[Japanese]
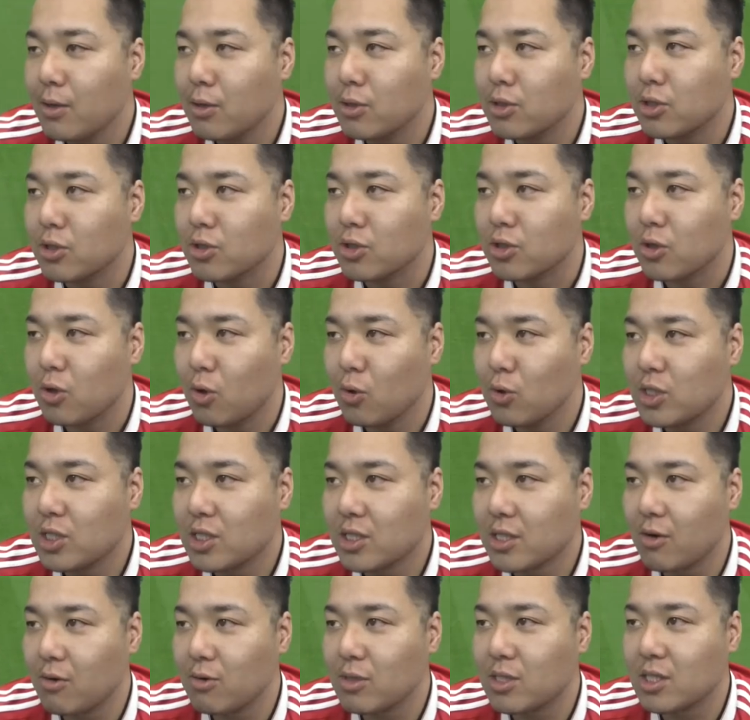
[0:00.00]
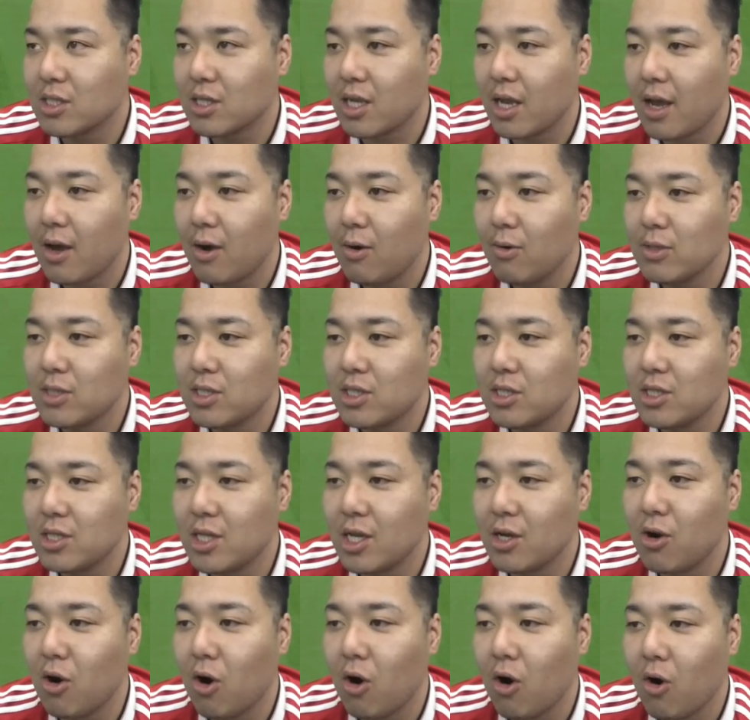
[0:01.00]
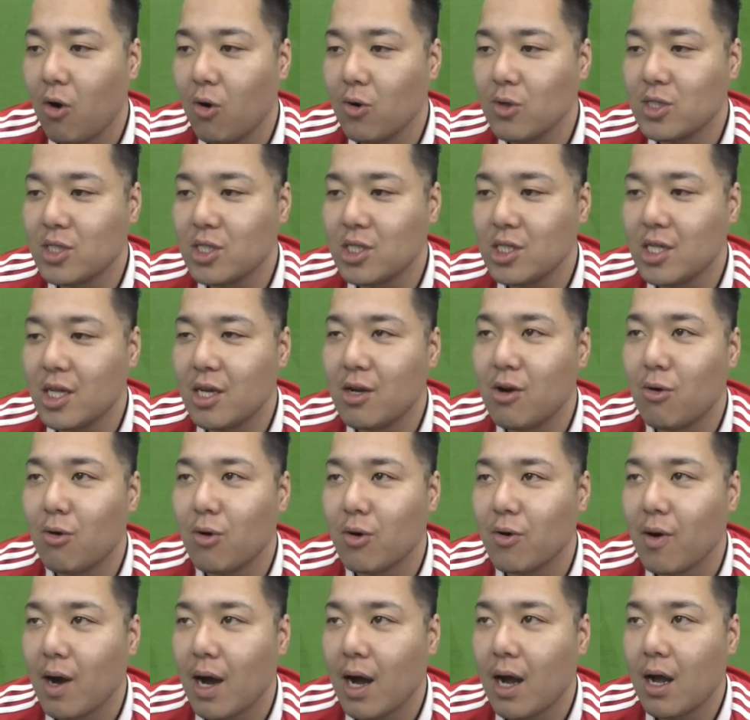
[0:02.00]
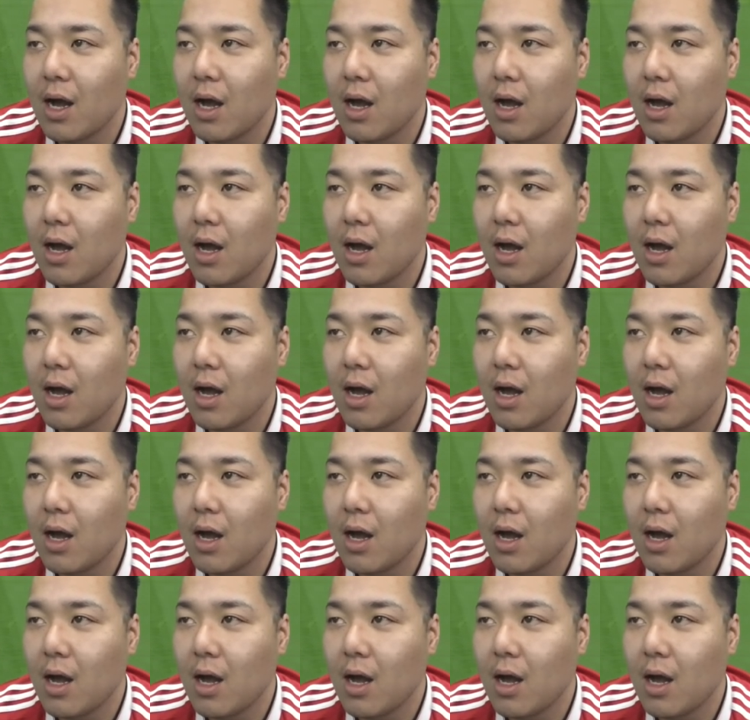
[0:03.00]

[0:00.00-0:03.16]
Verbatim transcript: よしよし、落ち着け落ち着け、落ち着いていこう、落ち着いていこう。これは